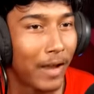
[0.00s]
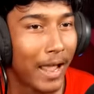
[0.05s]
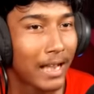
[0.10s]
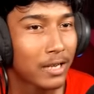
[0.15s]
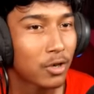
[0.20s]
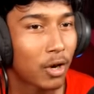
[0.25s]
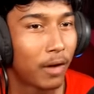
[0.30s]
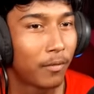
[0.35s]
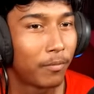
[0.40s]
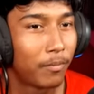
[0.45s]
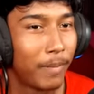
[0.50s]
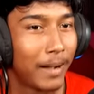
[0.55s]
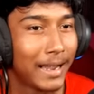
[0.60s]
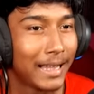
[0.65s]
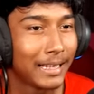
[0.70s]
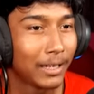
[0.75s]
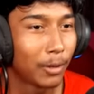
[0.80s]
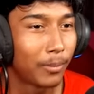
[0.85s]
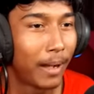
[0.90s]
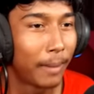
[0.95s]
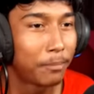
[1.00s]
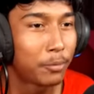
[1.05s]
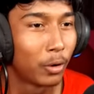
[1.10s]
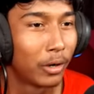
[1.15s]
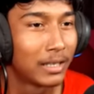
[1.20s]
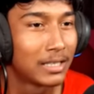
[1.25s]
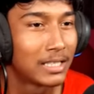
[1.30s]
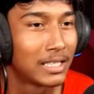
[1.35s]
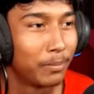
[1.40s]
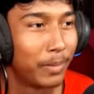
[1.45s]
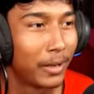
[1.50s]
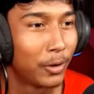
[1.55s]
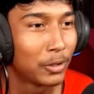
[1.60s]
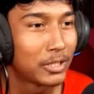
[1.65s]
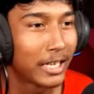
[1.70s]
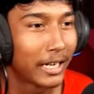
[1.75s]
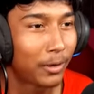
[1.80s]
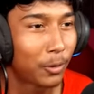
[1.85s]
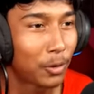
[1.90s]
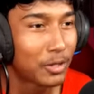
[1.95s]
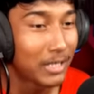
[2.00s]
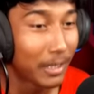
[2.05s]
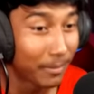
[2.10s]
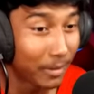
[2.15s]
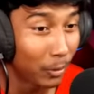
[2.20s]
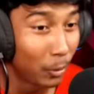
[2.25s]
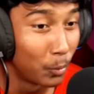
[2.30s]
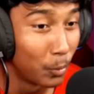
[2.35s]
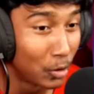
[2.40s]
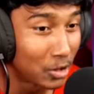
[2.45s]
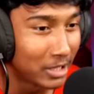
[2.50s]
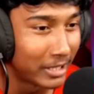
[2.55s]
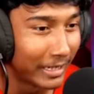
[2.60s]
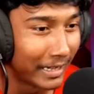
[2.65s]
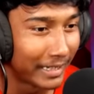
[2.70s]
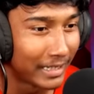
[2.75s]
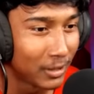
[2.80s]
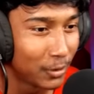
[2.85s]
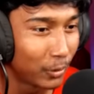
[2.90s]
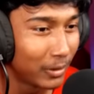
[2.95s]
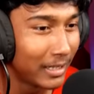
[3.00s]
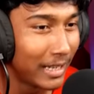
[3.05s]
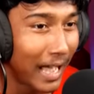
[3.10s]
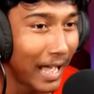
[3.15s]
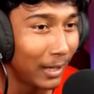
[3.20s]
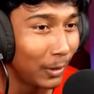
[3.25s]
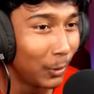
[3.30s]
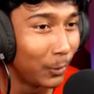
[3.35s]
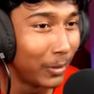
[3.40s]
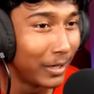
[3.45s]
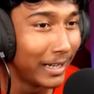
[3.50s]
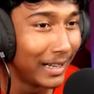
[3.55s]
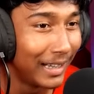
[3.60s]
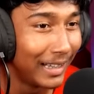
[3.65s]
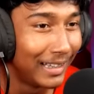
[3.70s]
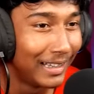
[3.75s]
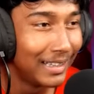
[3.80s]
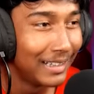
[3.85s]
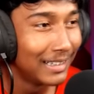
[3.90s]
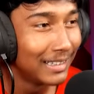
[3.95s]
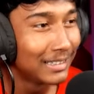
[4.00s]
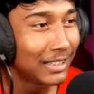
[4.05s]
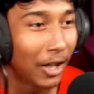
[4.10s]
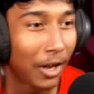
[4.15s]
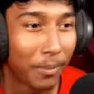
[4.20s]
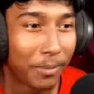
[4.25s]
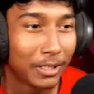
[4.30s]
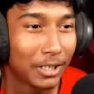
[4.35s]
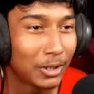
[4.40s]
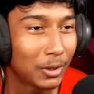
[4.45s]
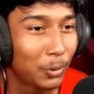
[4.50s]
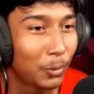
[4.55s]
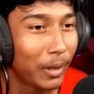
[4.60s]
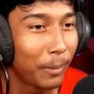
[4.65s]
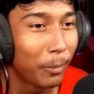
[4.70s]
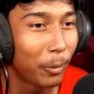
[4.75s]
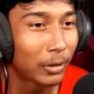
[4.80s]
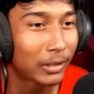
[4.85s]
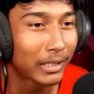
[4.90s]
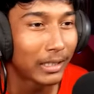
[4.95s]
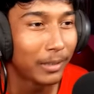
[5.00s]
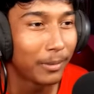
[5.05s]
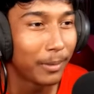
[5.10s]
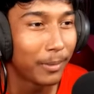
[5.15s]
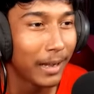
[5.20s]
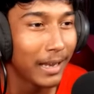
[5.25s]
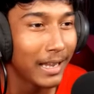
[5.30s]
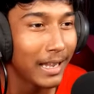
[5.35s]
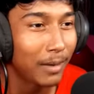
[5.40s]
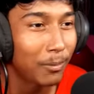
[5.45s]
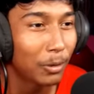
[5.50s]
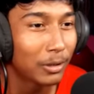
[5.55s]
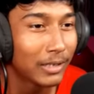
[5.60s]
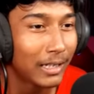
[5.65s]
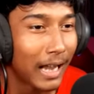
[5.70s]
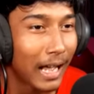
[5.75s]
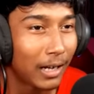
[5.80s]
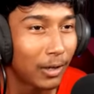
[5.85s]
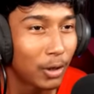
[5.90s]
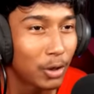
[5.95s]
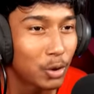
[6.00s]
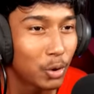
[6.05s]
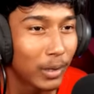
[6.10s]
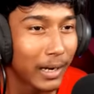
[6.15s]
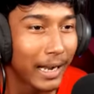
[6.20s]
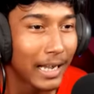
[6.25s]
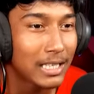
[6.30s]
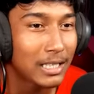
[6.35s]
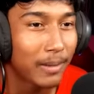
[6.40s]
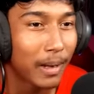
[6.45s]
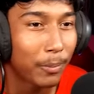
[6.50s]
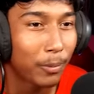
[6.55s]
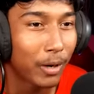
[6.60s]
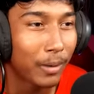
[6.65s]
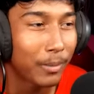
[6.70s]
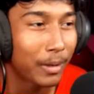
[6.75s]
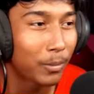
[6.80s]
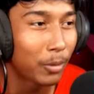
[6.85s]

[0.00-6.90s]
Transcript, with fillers: ফ্ল্যাশ অফ ভাই এরকম বাপ চলে এসছে ভাই ও চেক করছে আমরা ঘুমোচ্ছি নাকি যদি না ঘুমোই না তাহলে আমাদের তুলে পটকে দেবে ভাই এর মধ্যে রাক্ষস ঢুকে গেছে বাপুরামের